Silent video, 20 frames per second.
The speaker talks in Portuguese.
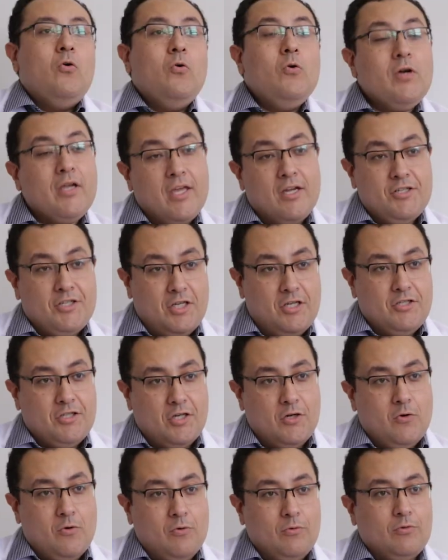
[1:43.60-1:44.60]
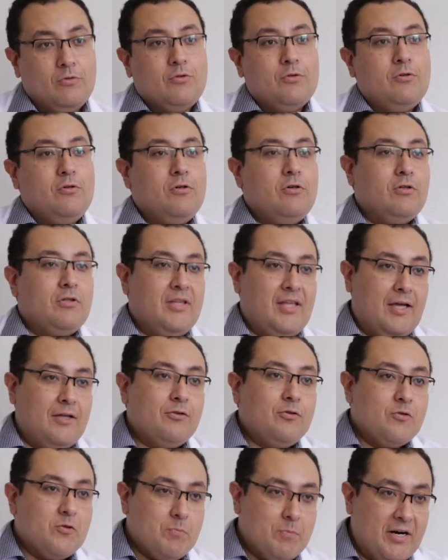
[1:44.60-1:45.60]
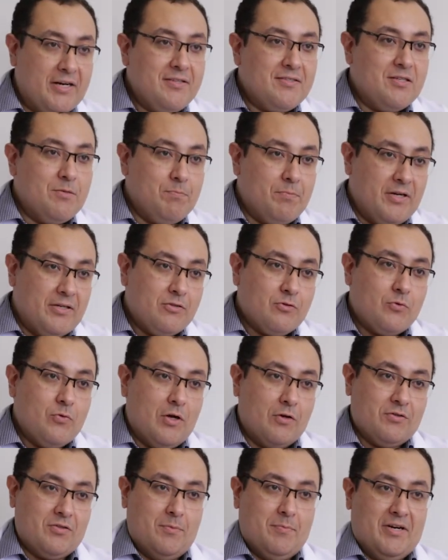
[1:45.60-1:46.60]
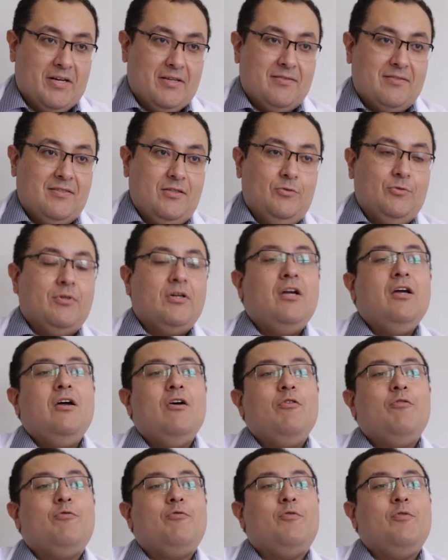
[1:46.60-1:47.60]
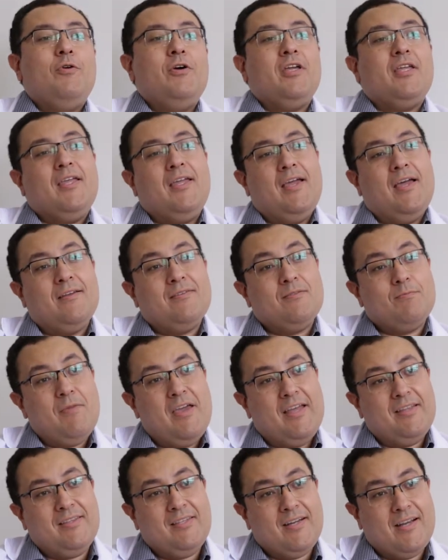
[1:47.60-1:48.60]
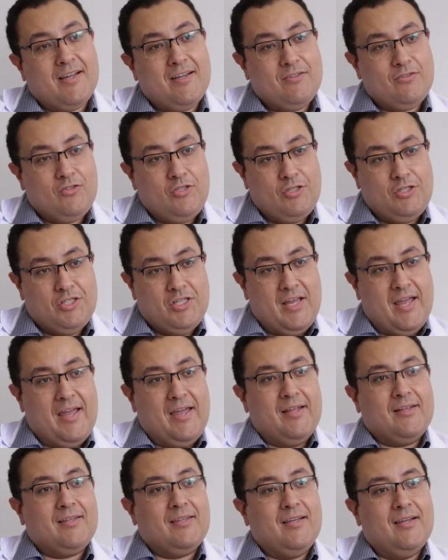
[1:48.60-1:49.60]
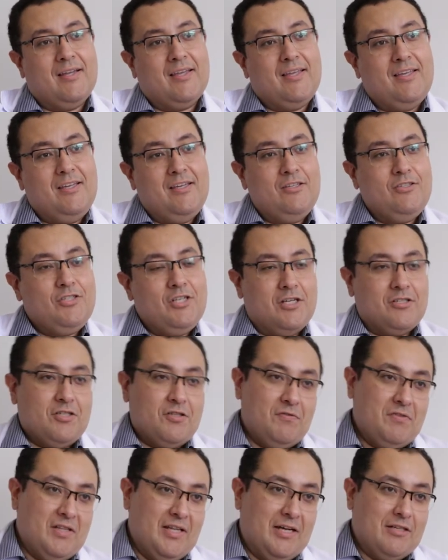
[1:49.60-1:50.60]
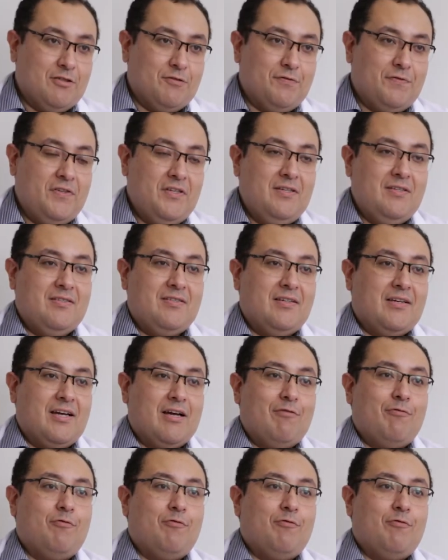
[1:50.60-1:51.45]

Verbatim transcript: O que a gente encontrou dentre os participantes do Elsa Brasil foi que as métricas de dieta e de atividade física